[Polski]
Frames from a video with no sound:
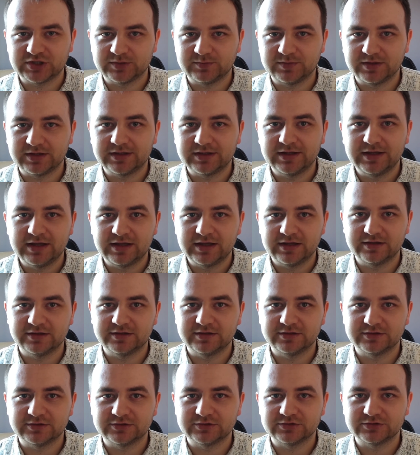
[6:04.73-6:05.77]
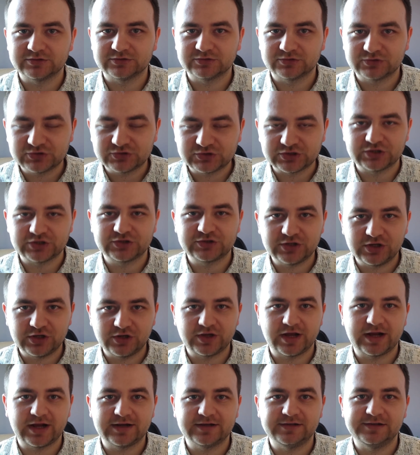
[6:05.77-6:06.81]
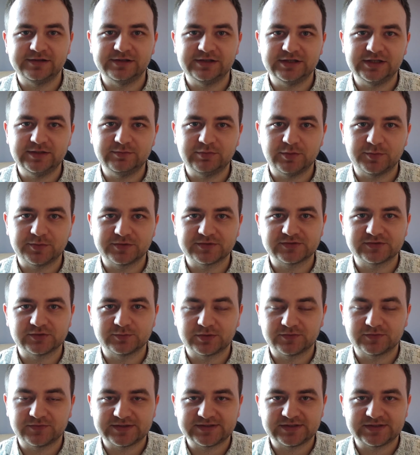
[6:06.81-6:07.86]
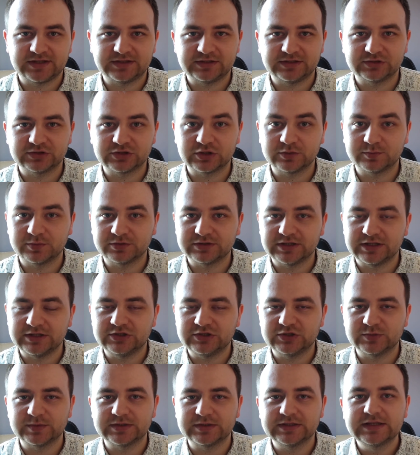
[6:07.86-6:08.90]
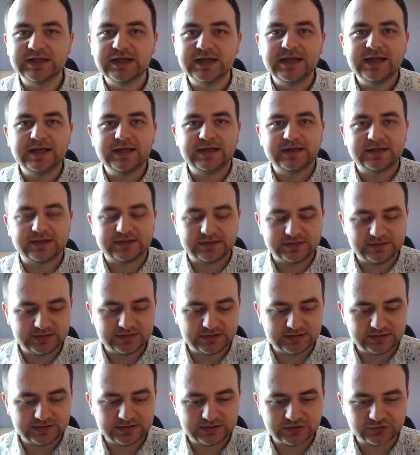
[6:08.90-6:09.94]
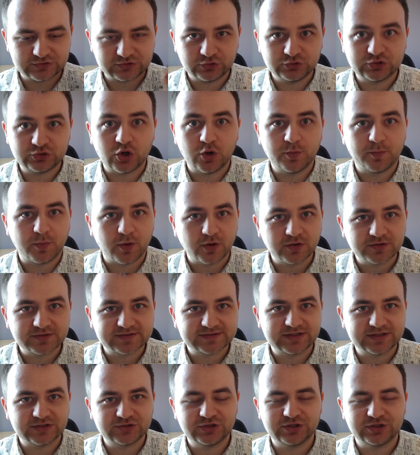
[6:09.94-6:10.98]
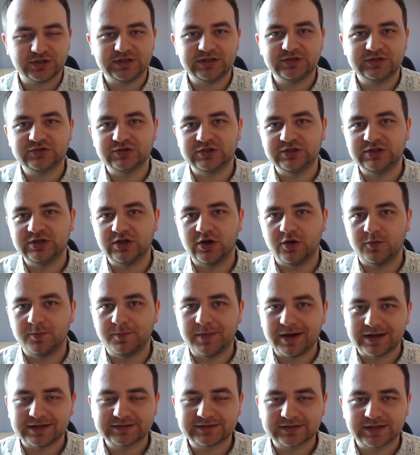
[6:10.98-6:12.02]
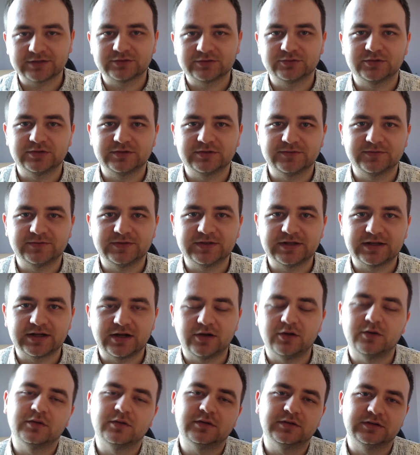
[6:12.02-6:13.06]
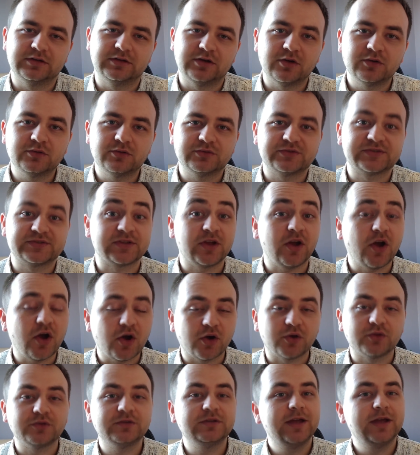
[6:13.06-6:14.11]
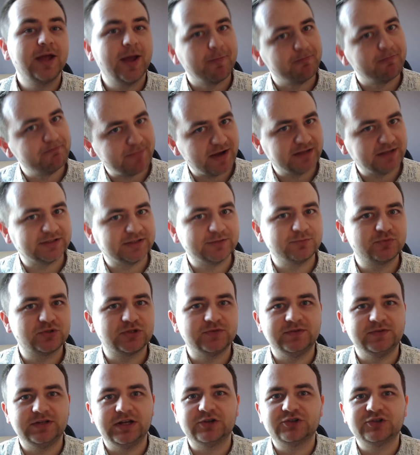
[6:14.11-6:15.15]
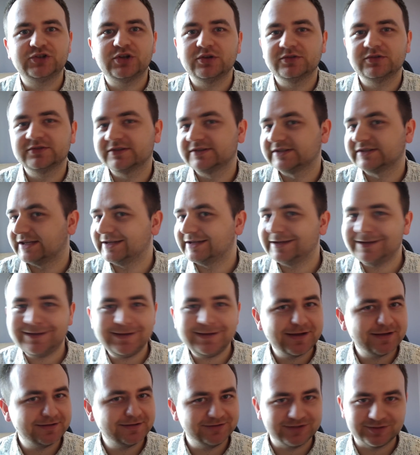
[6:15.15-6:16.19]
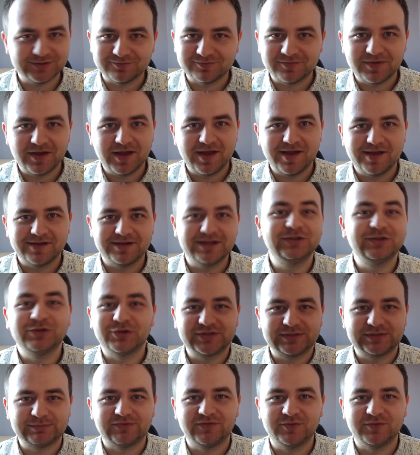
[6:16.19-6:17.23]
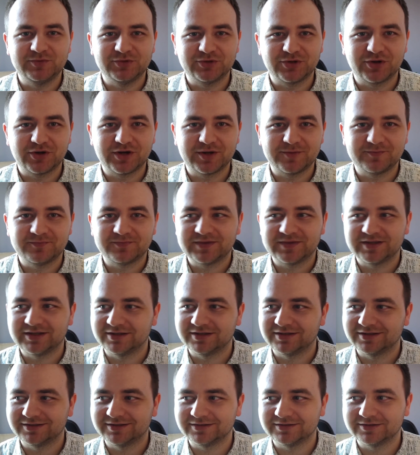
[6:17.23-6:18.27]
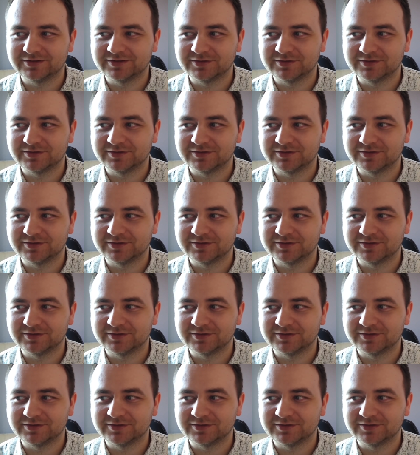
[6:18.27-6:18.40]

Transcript: siebie e, szczerzy, lojalni i po prostu profesjonalnie do tego podejdźmy. I jeżeli chodzi o polskie jury, czyli o Bartka, który wygrał e, konkurs, to on ma ten przywilej, że on zostaje jednym, jednoosobowym jurorem e,